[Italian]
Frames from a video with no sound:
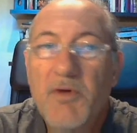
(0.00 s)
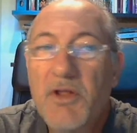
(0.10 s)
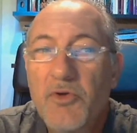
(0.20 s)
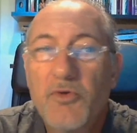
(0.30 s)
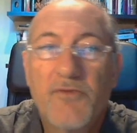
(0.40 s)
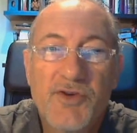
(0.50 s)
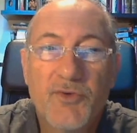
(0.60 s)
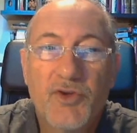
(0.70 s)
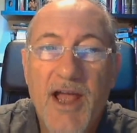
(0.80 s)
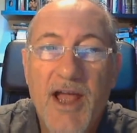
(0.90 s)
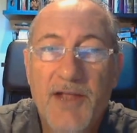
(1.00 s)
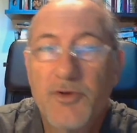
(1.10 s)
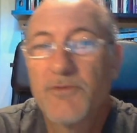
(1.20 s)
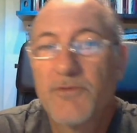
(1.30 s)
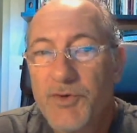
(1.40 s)
eh, quindi quando non
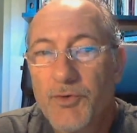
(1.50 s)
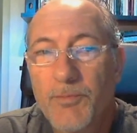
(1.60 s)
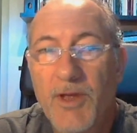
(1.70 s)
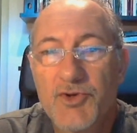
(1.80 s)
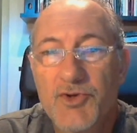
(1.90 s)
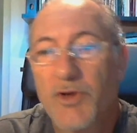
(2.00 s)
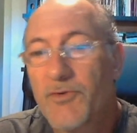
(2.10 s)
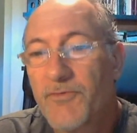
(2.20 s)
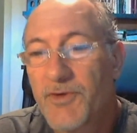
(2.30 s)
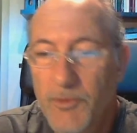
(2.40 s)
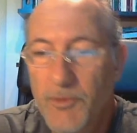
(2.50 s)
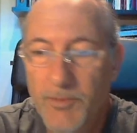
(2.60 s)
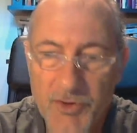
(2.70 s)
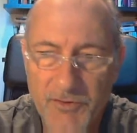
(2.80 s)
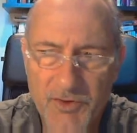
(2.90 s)
facevo teatro facevo
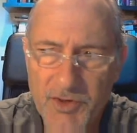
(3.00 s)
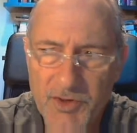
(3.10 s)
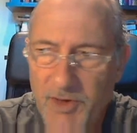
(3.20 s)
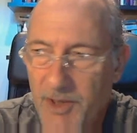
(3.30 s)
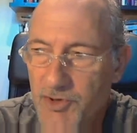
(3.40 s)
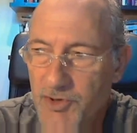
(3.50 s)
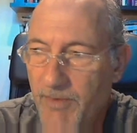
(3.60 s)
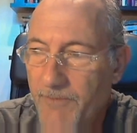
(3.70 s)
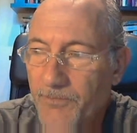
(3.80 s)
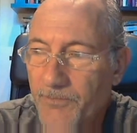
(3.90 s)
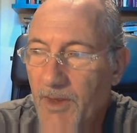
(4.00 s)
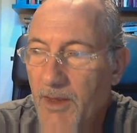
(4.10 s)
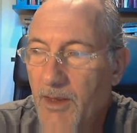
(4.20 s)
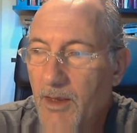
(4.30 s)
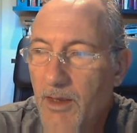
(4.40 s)
doppiaggio quando non facevo doppiaggio facevo
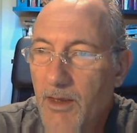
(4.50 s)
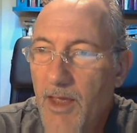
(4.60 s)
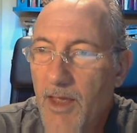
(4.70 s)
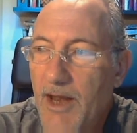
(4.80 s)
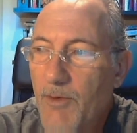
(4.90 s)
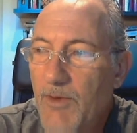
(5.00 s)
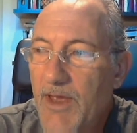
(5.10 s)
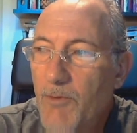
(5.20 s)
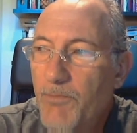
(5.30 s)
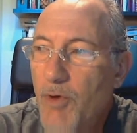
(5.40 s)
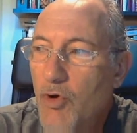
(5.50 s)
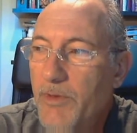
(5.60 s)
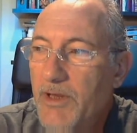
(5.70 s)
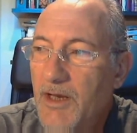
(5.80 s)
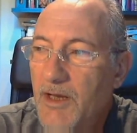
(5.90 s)
teatro insomma eh,
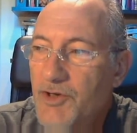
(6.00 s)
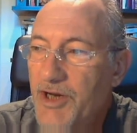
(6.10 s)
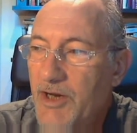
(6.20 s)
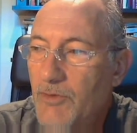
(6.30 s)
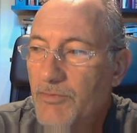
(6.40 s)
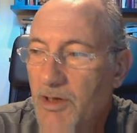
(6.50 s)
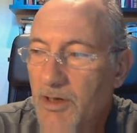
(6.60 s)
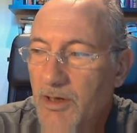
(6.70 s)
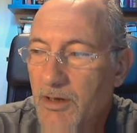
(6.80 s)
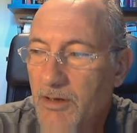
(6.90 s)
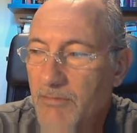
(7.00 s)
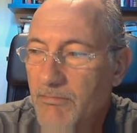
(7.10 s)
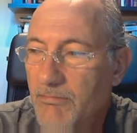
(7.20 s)
era, era, un po' come dire c'era